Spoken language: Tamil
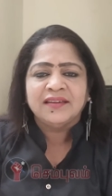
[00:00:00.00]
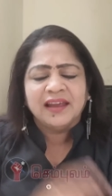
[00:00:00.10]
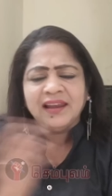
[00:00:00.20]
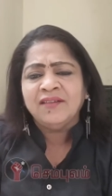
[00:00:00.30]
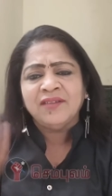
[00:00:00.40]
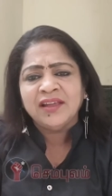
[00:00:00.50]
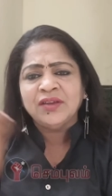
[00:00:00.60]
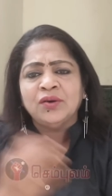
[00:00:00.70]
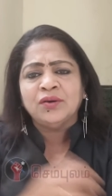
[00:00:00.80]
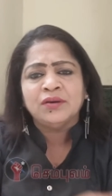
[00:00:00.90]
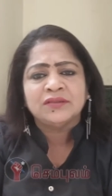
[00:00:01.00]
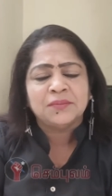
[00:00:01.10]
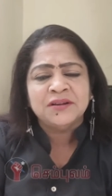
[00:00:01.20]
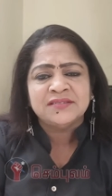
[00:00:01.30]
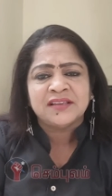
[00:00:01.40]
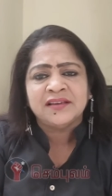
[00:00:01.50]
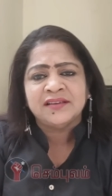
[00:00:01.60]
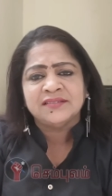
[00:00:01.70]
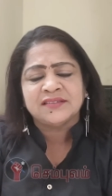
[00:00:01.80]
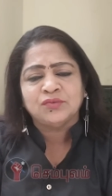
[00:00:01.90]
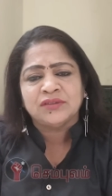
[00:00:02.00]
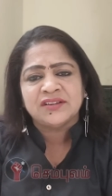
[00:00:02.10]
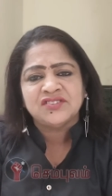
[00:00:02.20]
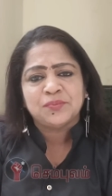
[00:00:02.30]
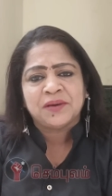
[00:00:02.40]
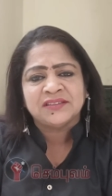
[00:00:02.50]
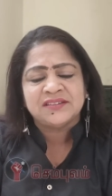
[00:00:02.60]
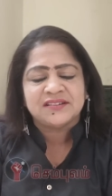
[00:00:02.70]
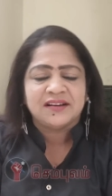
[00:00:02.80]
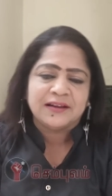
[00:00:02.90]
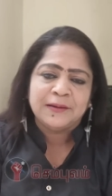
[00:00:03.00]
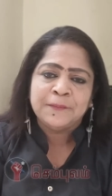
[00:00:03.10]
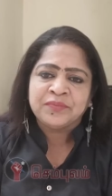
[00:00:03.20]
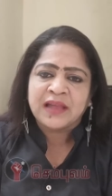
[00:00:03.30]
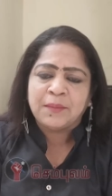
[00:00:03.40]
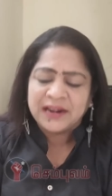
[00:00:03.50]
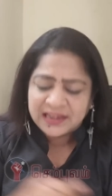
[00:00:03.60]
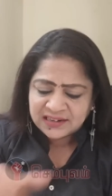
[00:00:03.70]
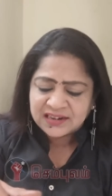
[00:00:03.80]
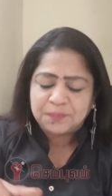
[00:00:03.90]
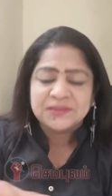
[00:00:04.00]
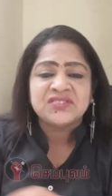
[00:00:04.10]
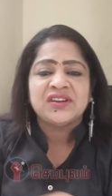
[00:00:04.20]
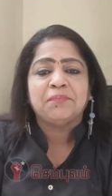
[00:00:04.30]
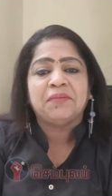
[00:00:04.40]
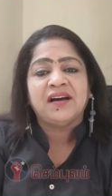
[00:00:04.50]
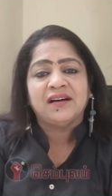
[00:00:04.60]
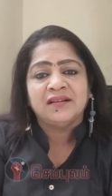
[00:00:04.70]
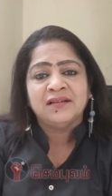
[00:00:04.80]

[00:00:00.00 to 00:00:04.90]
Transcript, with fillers: எல்லா வேலையும் தமிழிசை சவுந்தரராஜன் பார்த்துட்டு இருக்காங்க நம்ம என்ன ரப்பர் ஸ்டாம்பா